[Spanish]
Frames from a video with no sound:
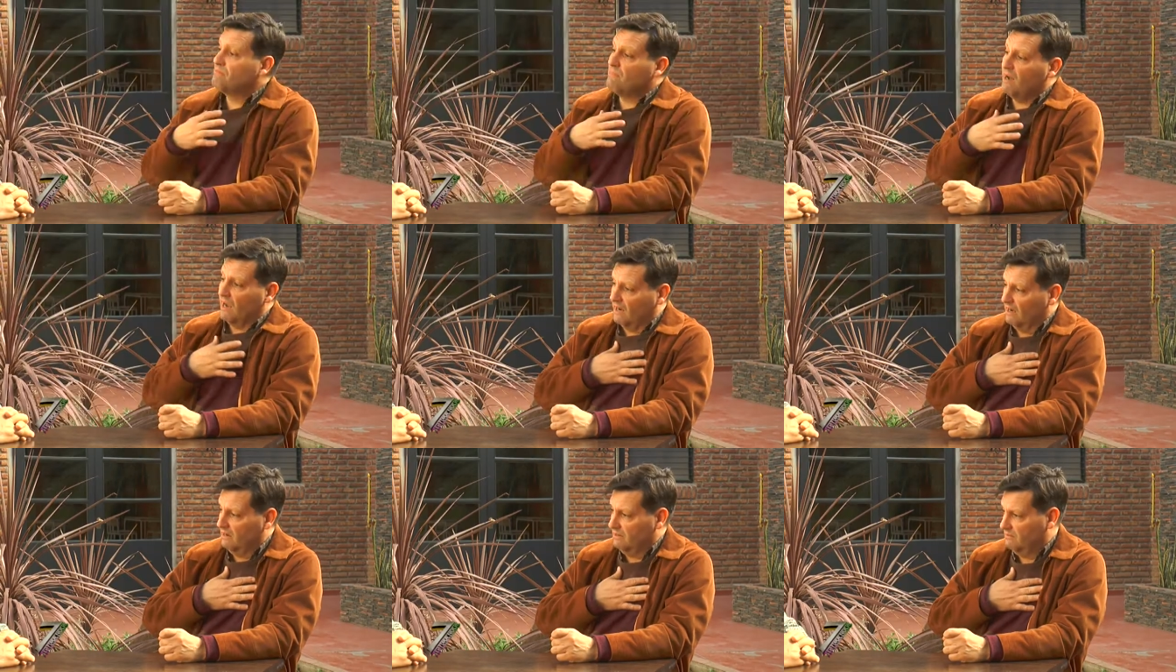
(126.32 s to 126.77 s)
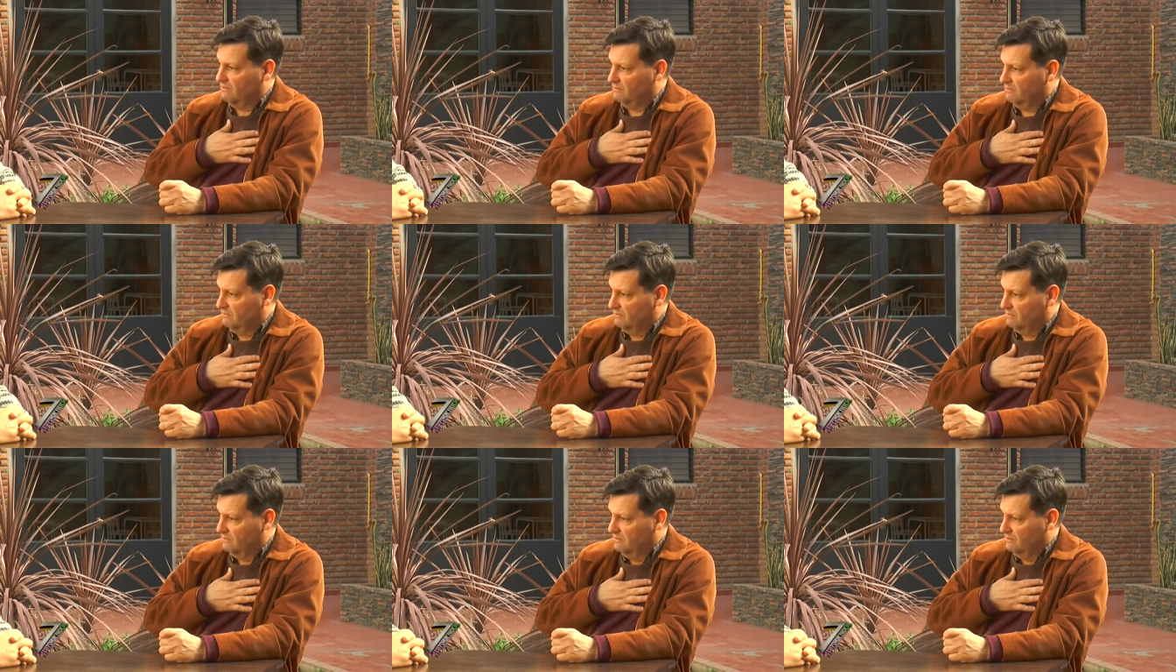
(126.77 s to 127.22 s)
mal,
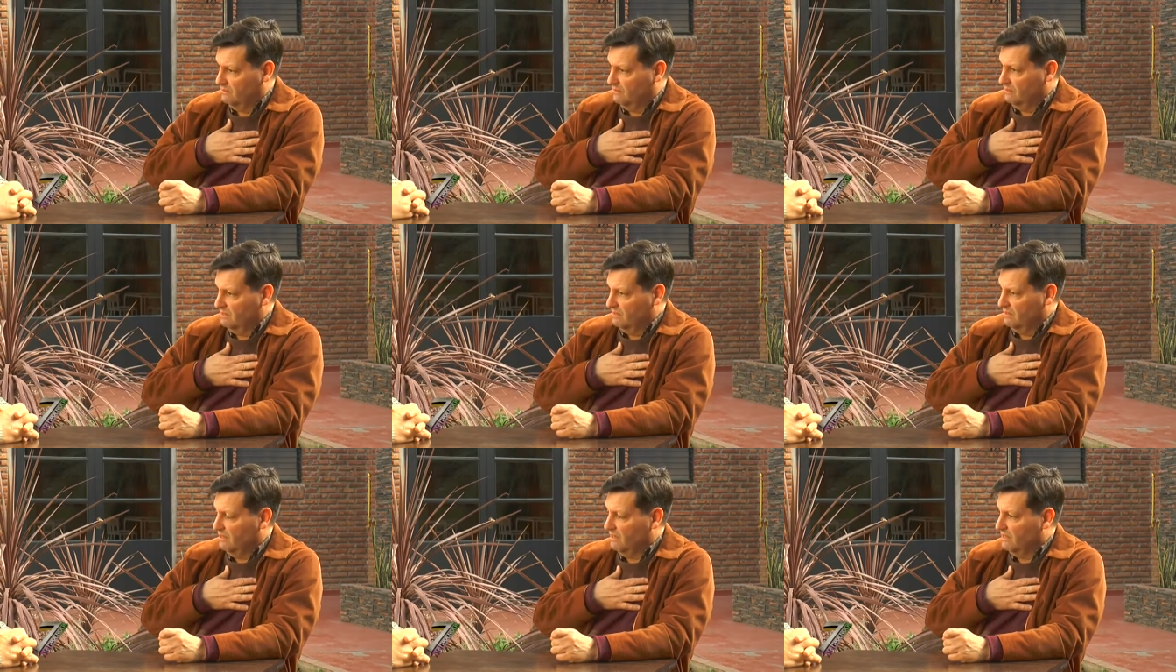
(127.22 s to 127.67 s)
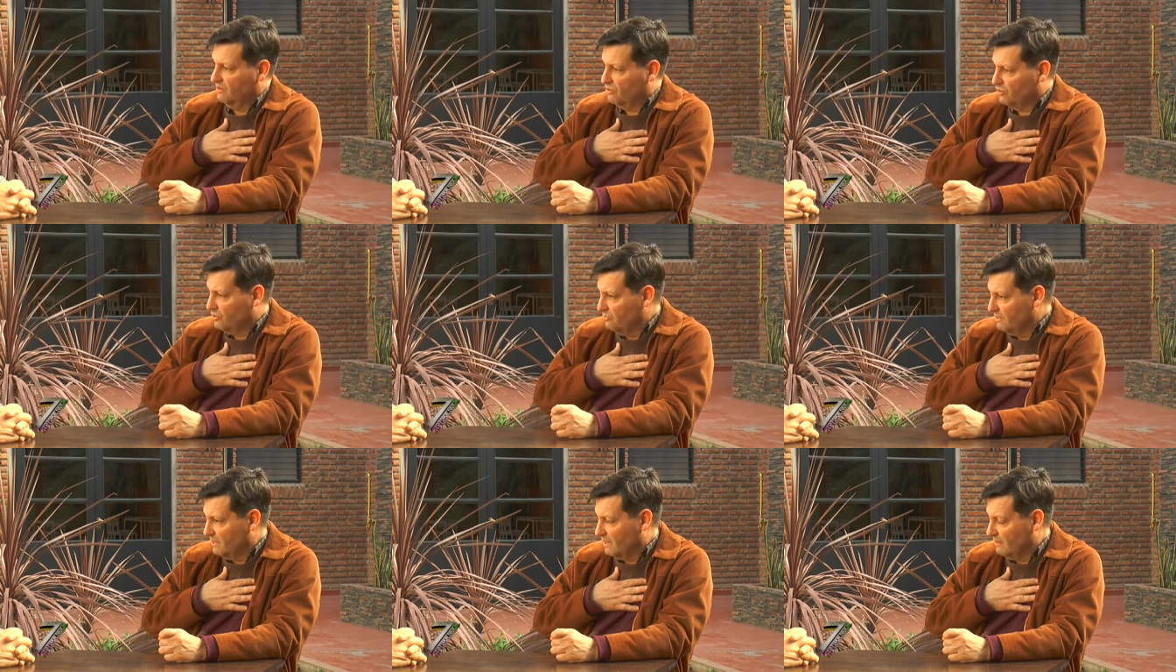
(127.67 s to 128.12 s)

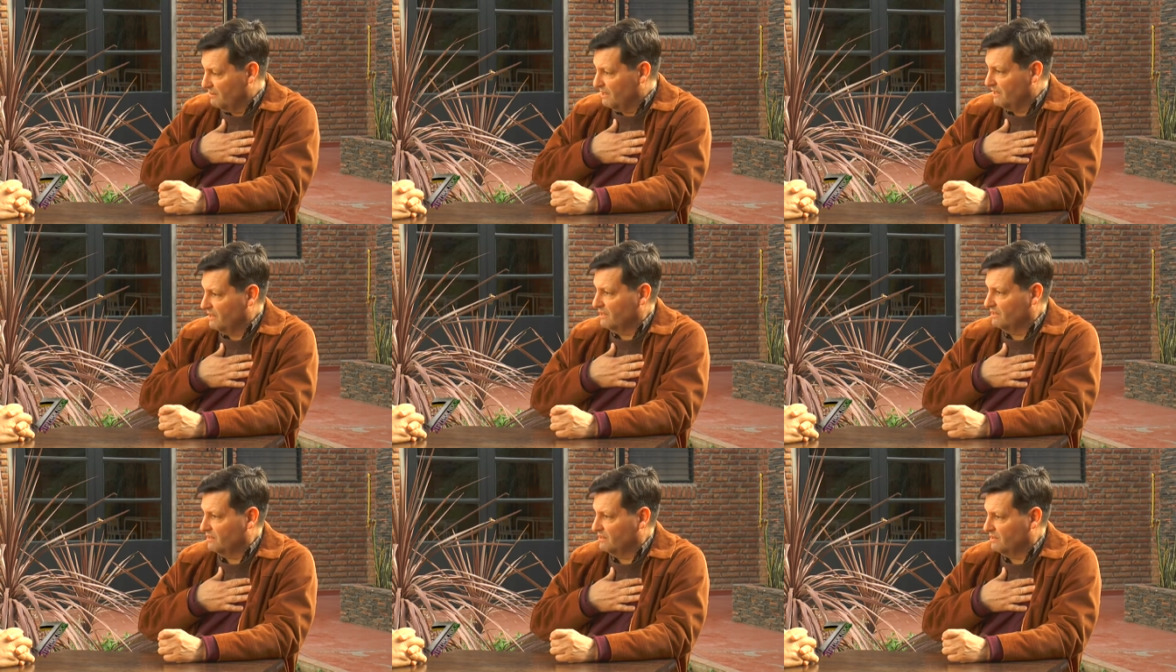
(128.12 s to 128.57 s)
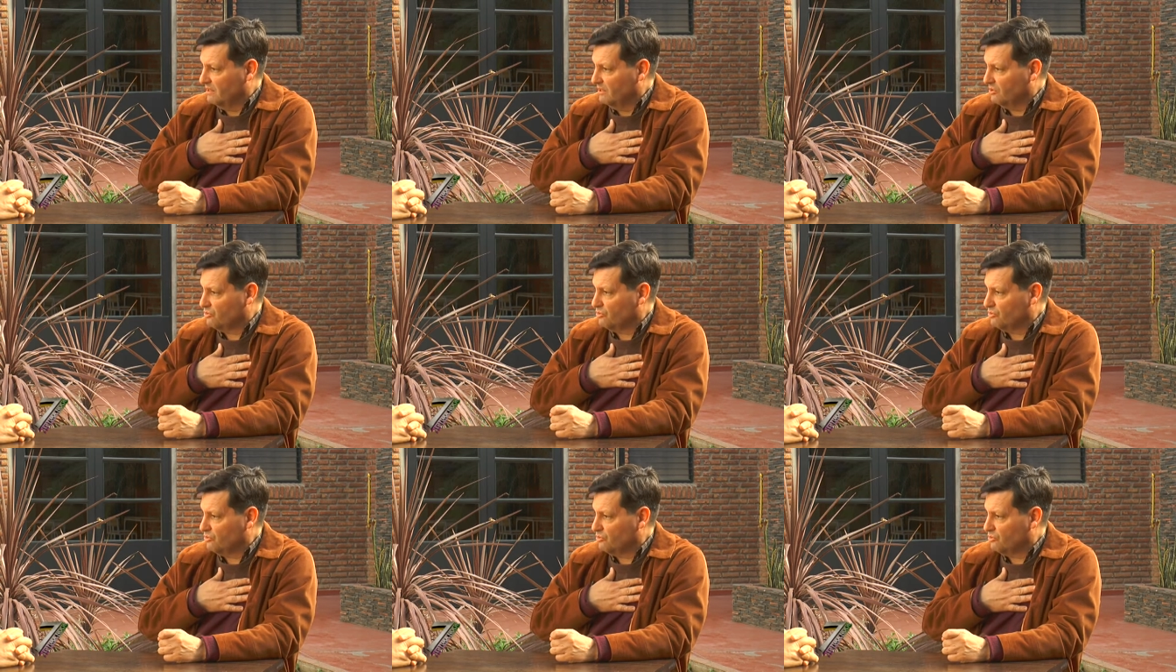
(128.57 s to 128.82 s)
económicamente,